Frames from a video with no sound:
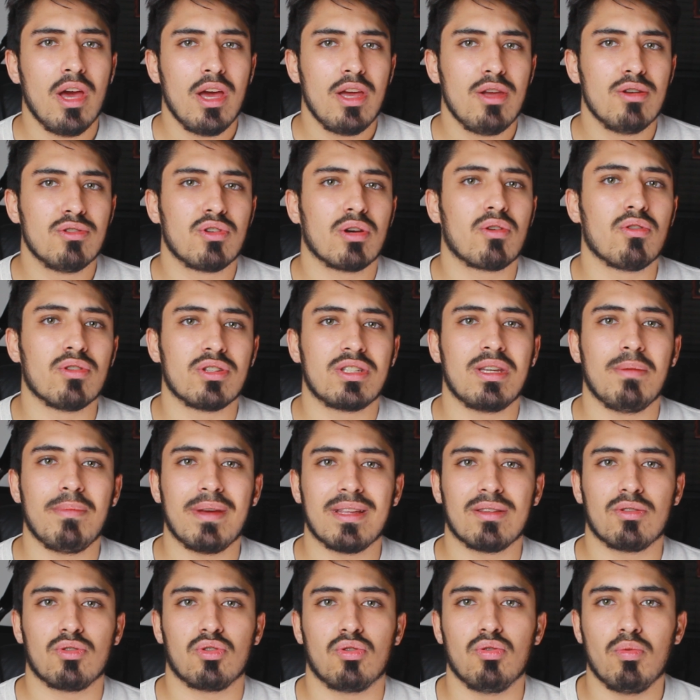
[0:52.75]
e os
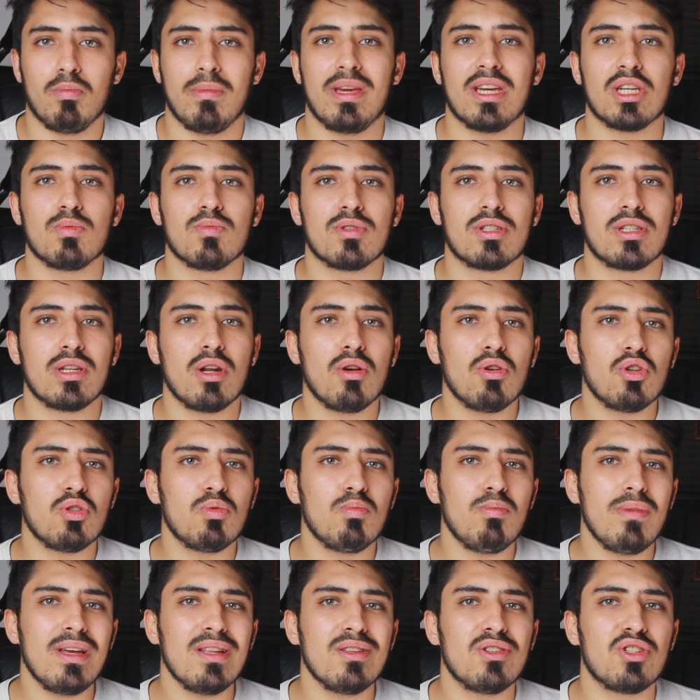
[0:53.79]
acontecimentos do mesmo serão os
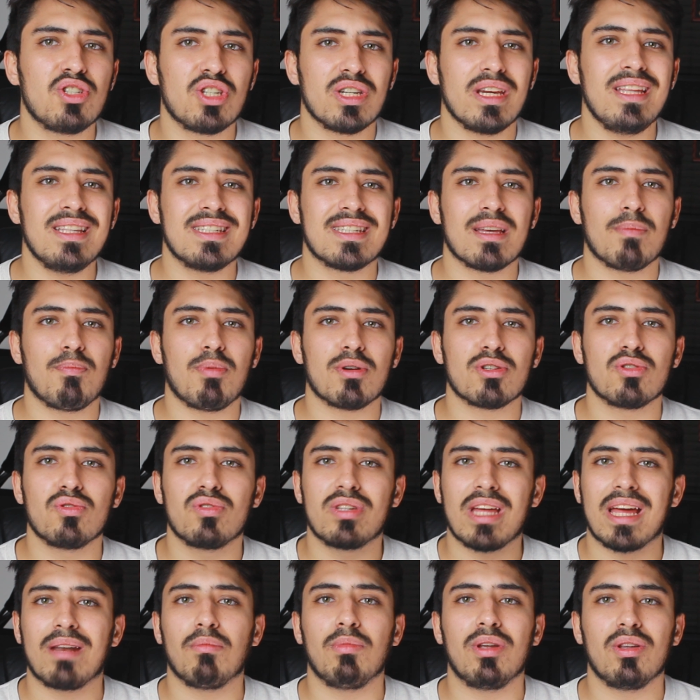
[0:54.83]
momentos seguintes após o
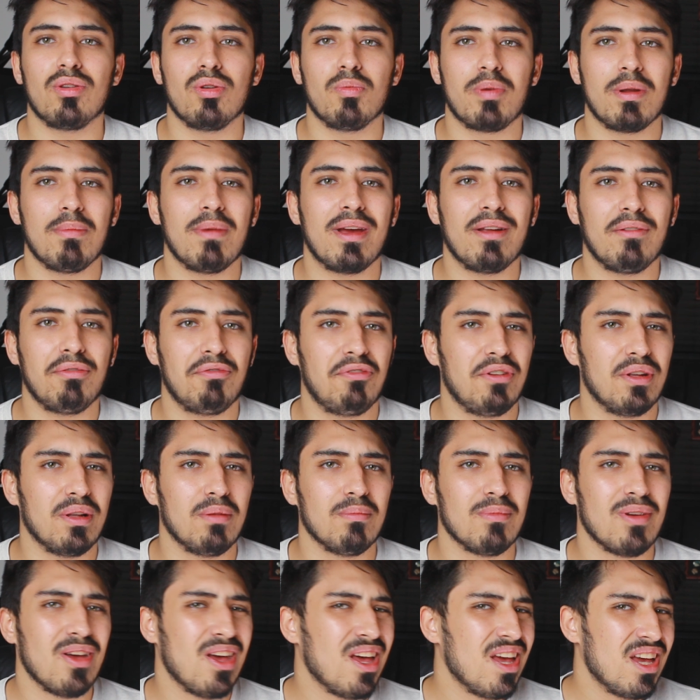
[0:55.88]
término do primeiro
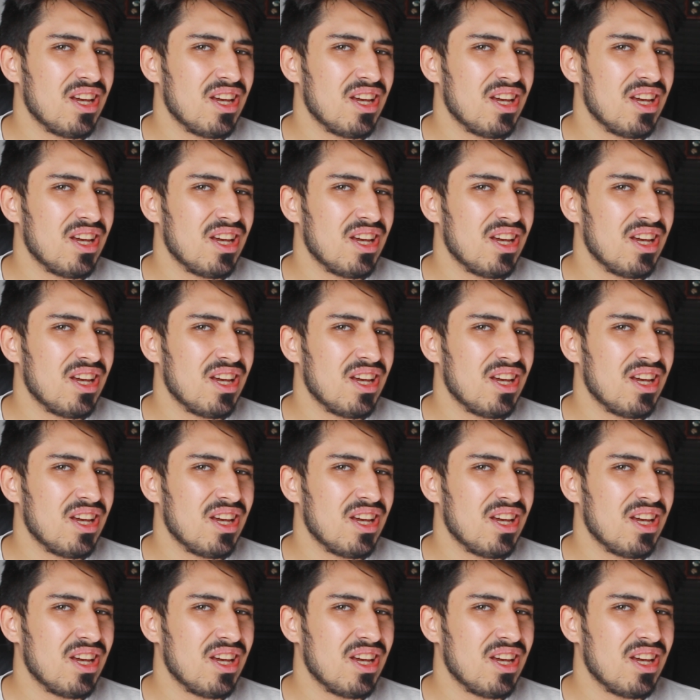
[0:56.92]
filme.